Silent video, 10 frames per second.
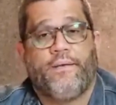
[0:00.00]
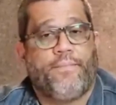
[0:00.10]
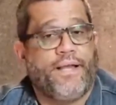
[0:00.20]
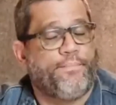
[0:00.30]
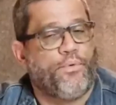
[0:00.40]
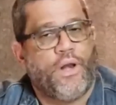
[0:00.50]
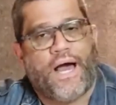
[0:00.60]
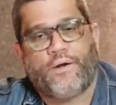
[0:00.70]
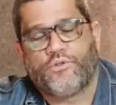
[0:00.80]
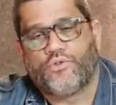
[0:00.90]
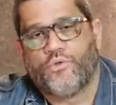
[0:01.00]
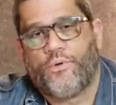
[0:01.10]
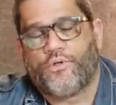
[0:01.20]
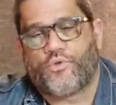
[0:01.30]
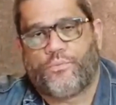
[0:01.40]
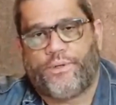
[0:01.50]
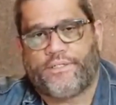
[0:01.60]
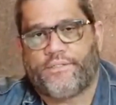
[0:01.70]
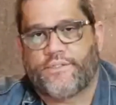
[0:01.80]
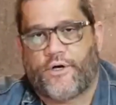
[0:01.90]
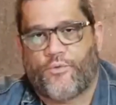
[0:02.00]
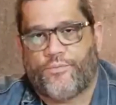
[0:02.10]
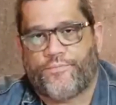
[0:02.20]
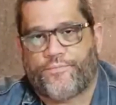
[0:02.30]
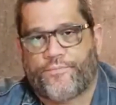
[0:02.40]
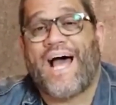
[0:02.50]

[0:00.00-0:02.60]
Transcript: e manipular os números com precisão.